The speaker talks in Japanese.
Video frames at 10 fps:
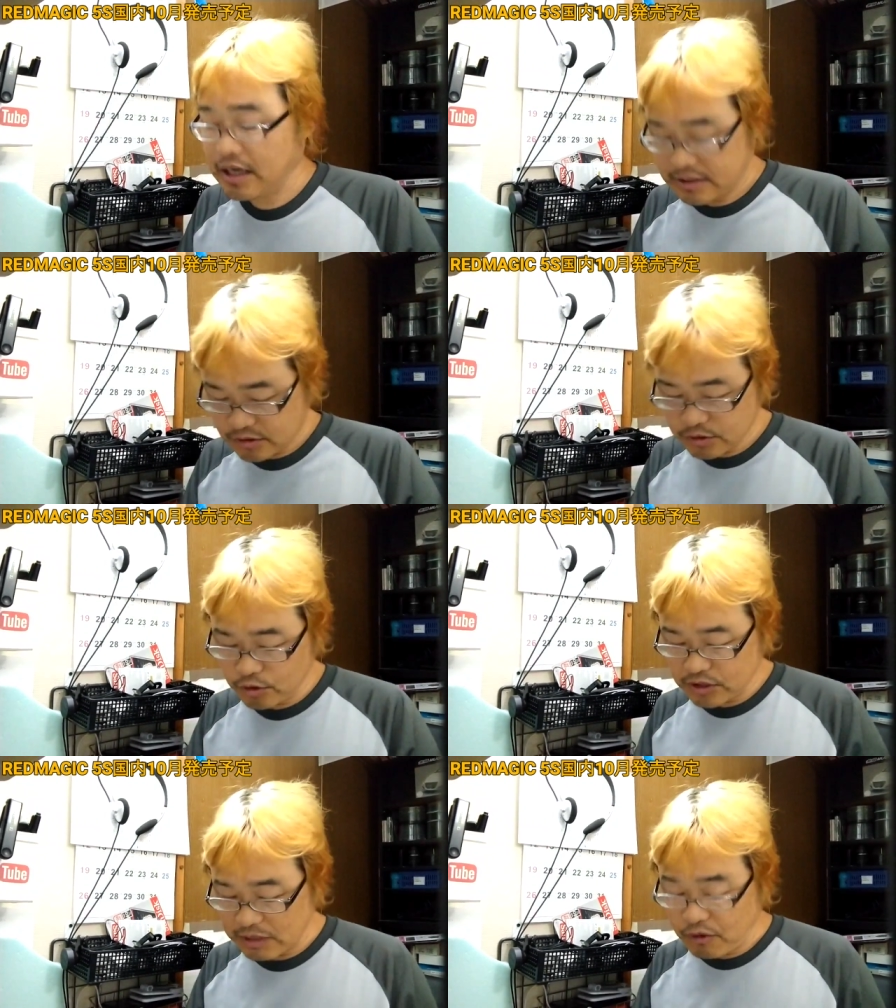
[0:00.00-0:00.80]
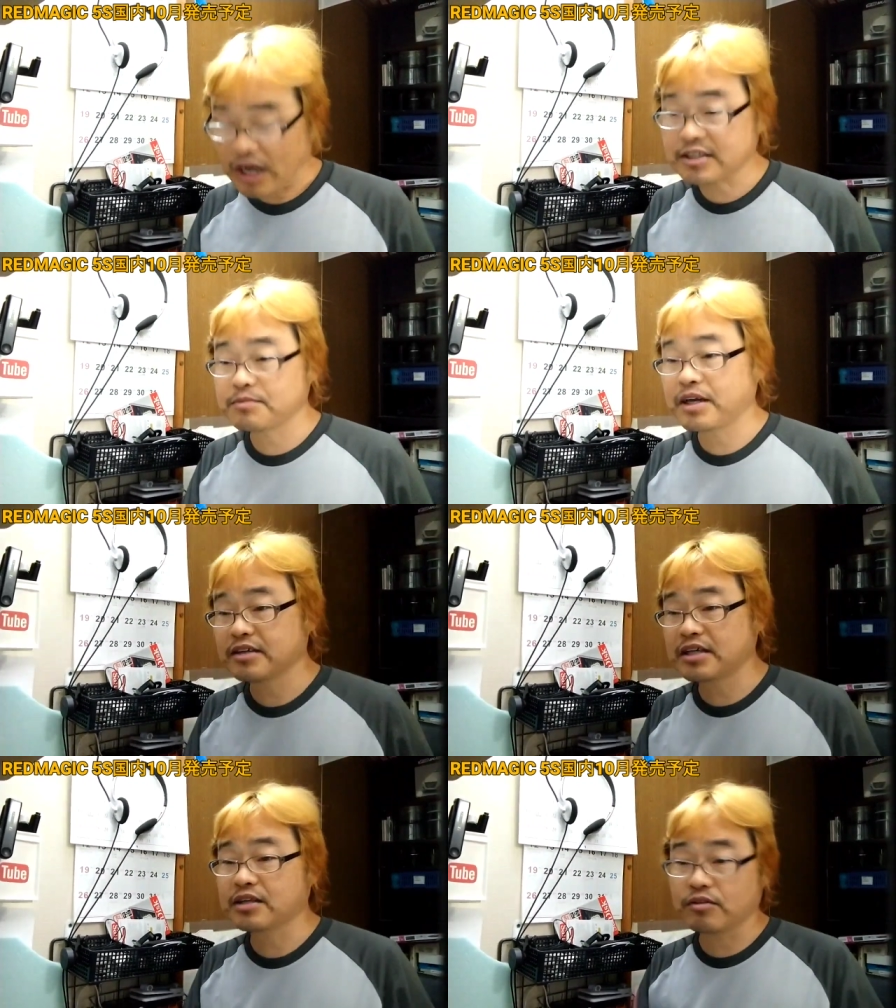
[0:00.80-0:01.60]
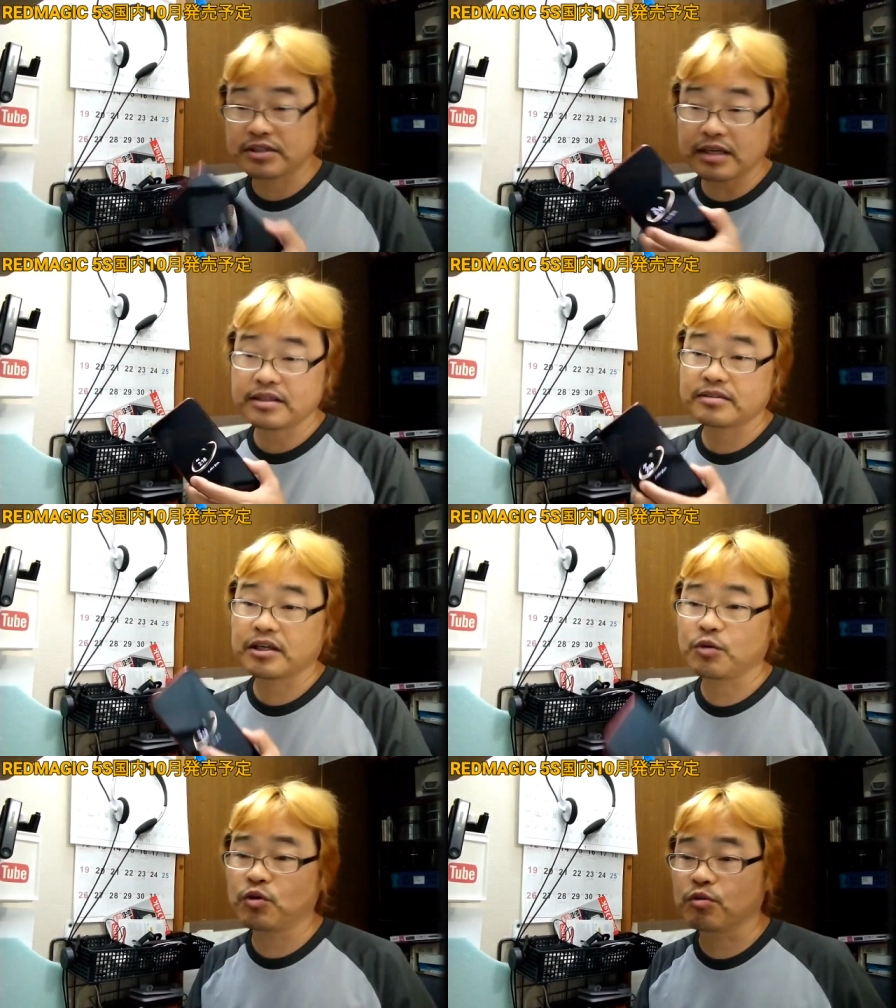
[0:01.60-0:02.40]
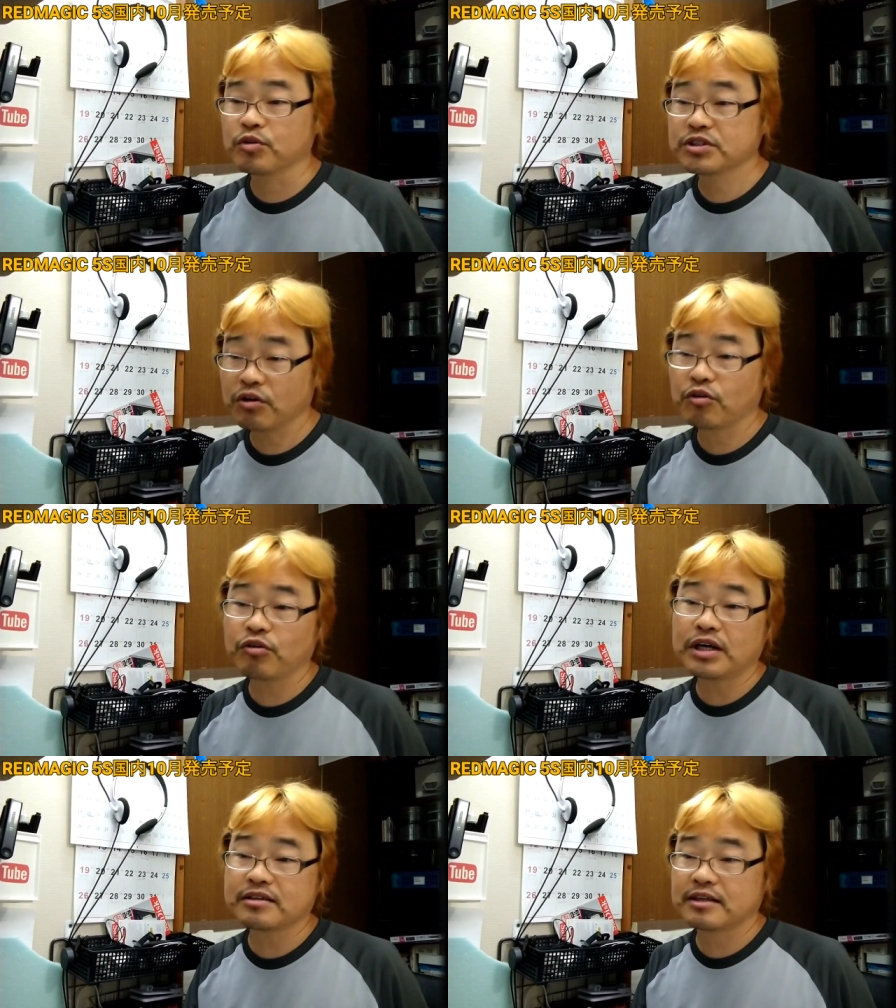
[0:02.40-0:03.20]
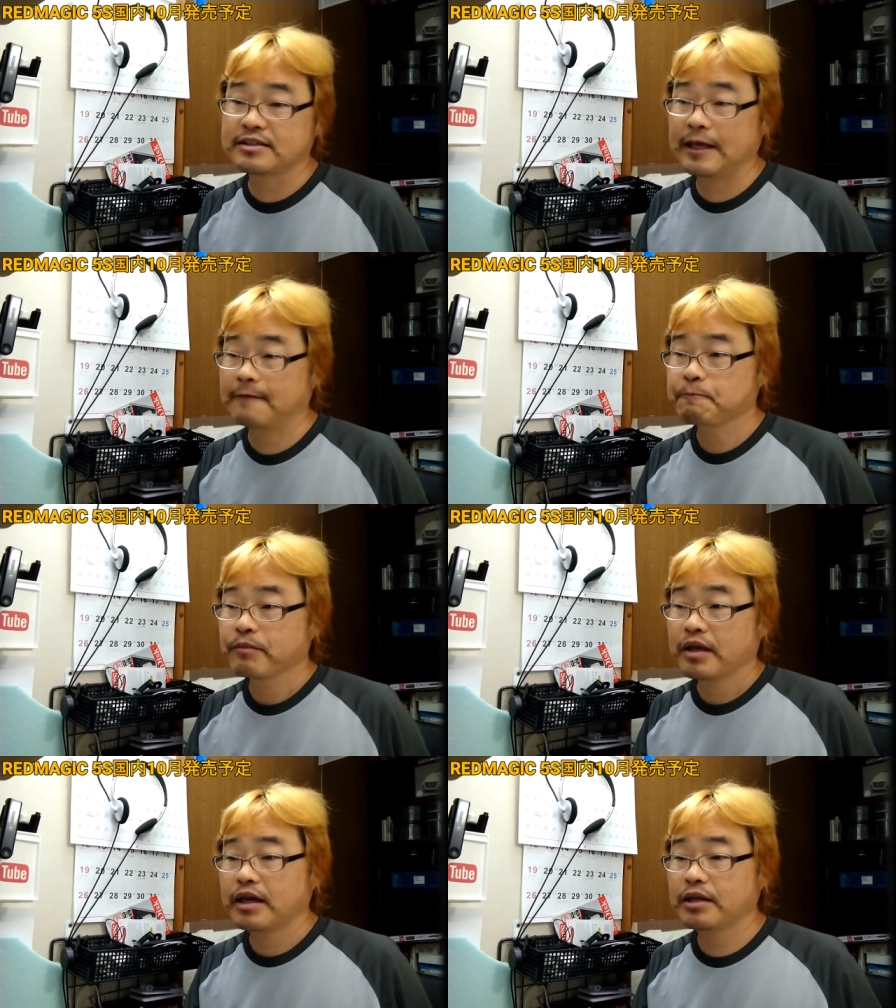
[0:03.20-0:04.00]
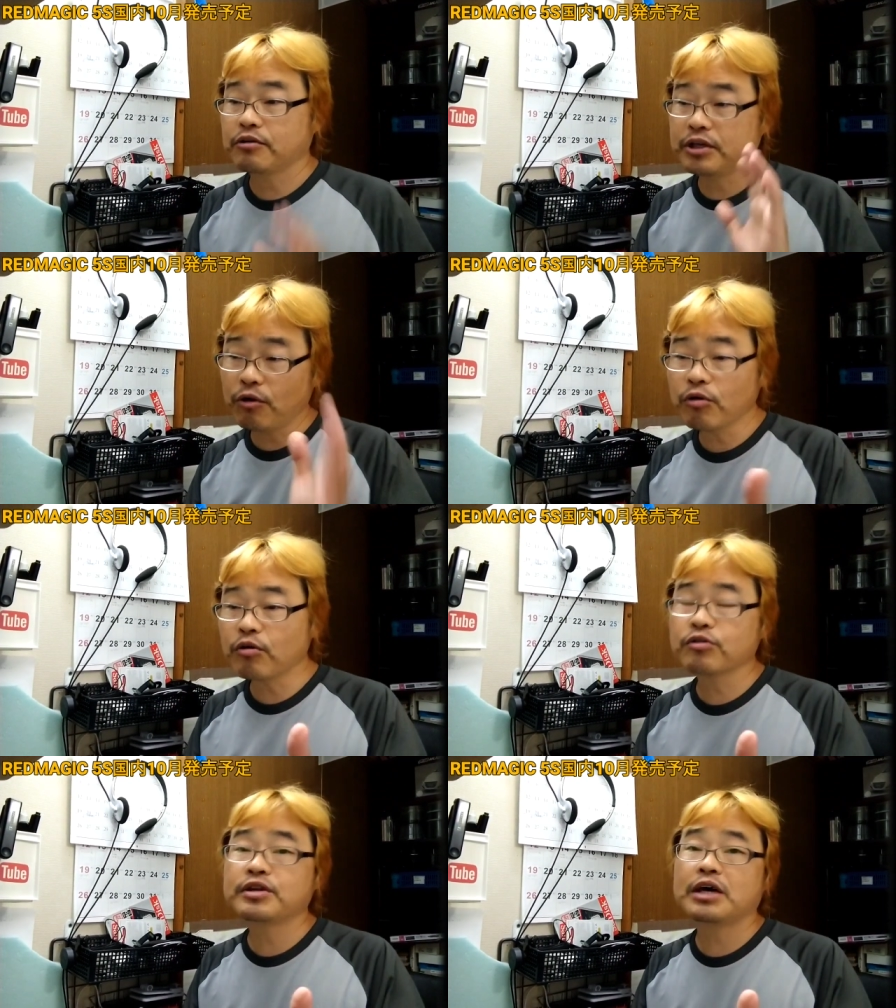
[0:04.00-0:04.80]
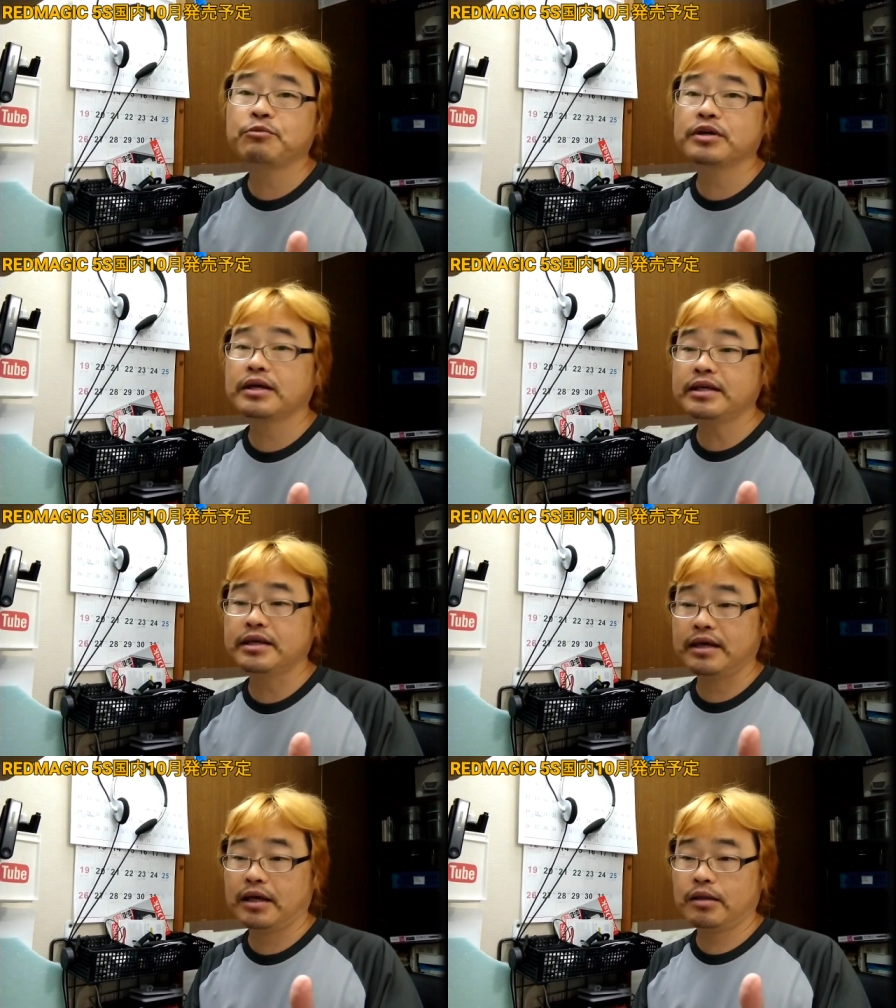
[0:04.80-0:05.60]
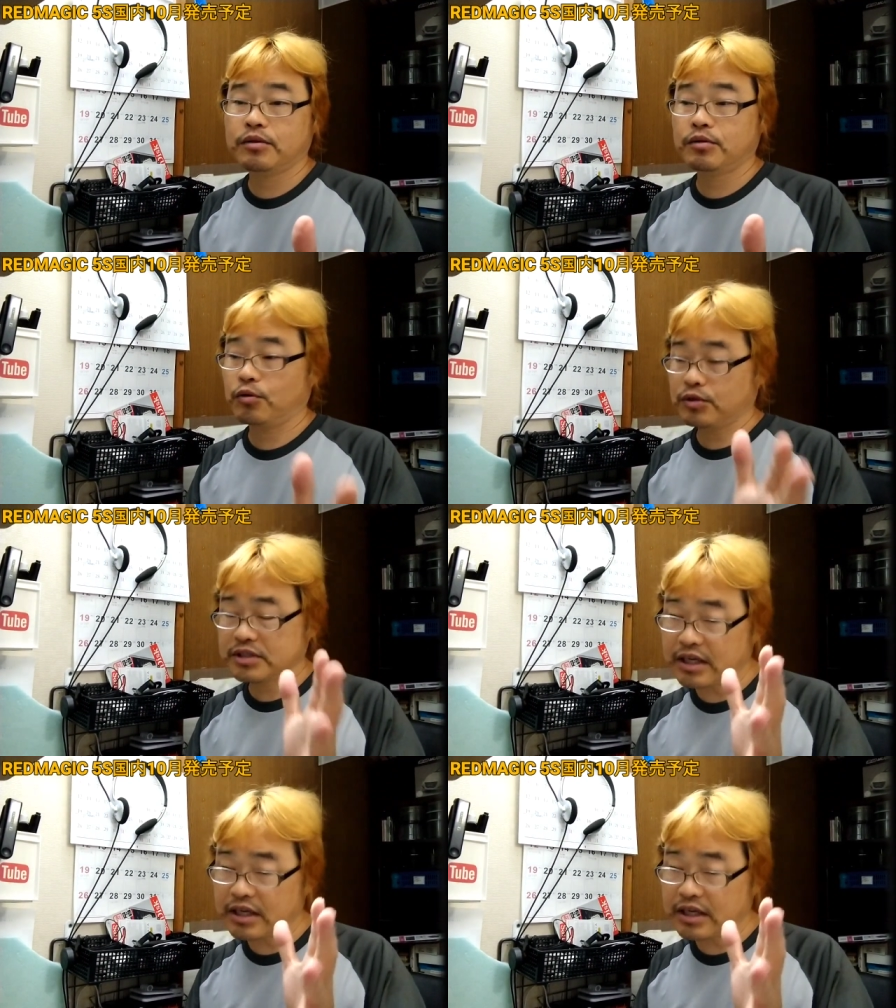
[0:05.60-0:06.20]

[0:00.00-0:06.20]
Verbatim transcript: あ中国でも発売がスタートしたんですけども、もちろんこの後ですね、えっ、ー、と、日本国内向けに、えっ、と、